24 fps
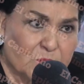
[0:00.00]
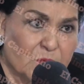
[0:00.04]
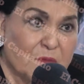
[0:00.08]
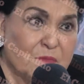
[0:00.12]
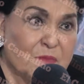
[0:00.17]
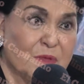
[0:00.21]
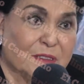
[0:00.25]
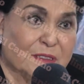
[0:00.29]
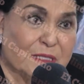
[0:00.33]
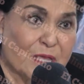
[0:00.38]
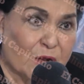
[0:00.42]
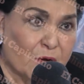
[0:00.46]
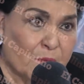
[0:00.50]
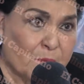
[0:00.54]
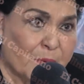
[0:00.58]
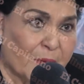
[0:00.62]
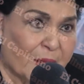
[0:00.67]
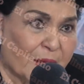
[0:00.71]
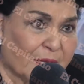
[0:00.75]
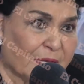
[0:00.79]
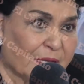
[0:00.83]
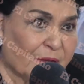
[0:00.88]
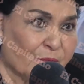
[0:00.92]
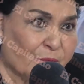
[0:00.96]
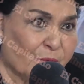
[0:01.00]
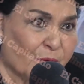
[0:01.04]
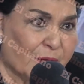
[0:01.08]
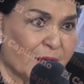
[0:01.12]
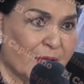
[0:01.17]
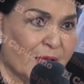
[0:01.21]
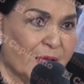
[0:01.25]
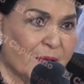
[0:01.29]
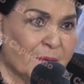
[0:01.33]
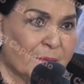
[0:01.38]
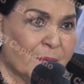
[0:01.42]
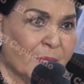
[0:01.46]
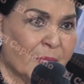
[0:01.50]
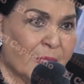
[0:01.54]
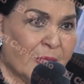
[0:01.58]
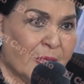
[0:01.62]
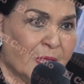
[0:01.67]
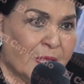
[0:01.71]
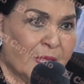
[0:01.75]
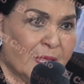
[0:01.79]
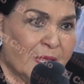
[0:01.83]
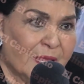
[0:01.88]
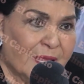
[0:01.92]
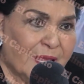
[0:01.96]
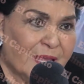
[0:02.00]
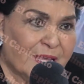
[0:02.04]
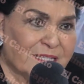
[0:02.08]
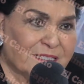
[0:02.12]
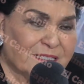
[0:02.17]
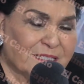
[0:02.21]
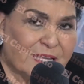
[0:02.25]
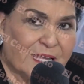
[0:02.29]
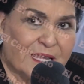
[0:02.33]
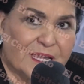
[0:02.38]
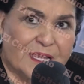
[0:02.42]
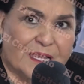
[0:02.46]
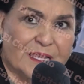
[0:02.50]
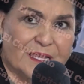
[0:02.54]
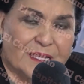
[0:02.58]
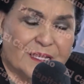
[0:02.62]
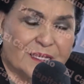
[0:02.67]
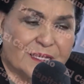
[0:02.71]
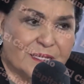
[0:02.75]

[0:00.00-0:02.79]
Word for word: me invitaron para que fuera este,